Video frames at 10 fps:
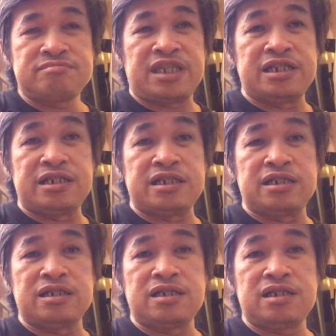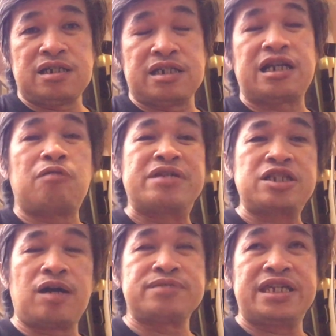คือคือเขาไม่
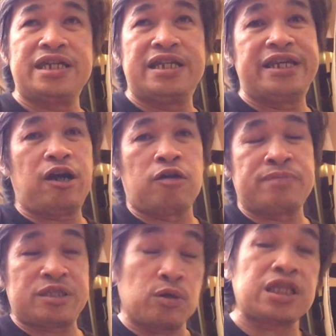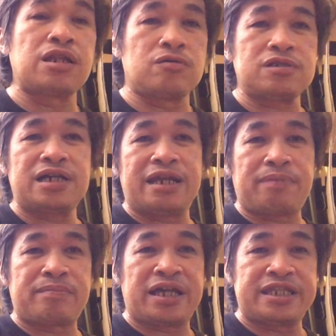ชอบที่ลีออนเป็นตัวตลกอะไร
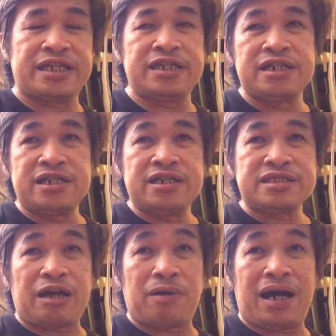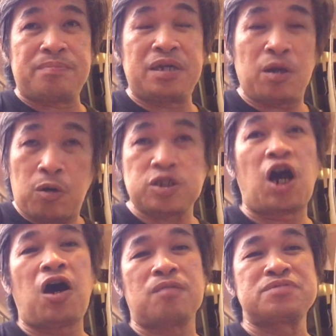ประมาณนี้ แต่ว่าพี่โอช
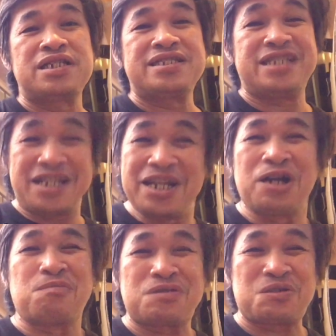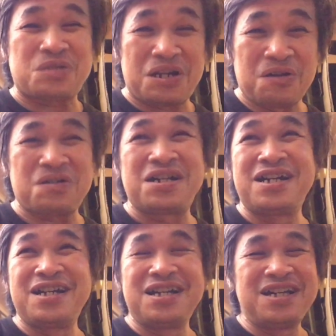อบที่ลีออนเป็นตัวตลก
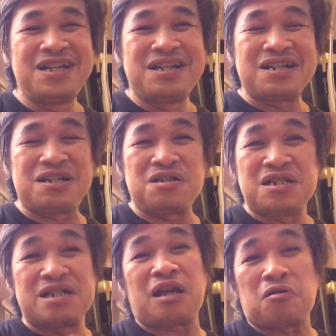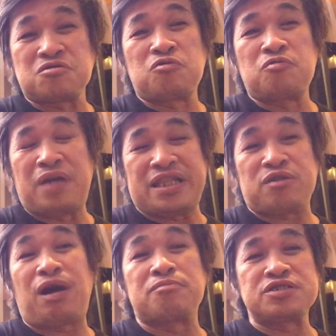ก็เราดูเหมือน
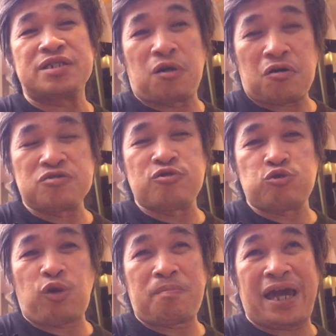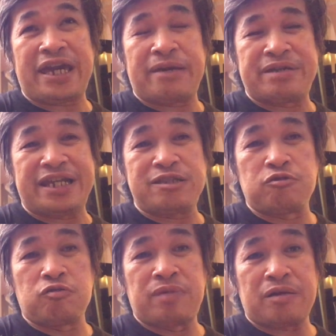ความรู้สึกของคนดูทั่วไปไงไม่ได้ดู
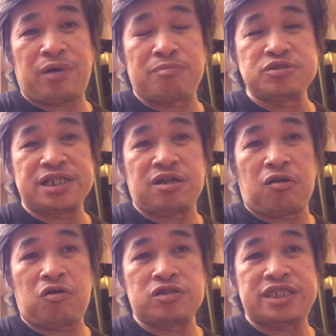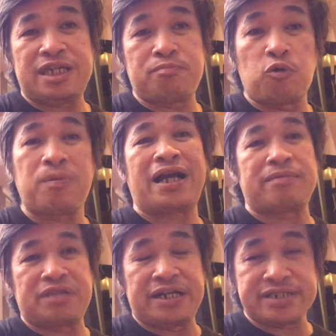เหมือนความรู้สึกของคนที่ผูกพันกั
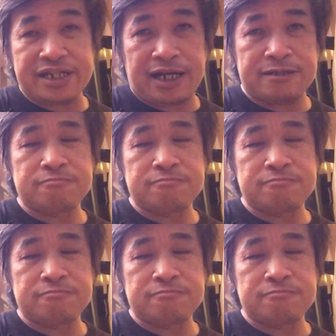บเนื้อเรื่อง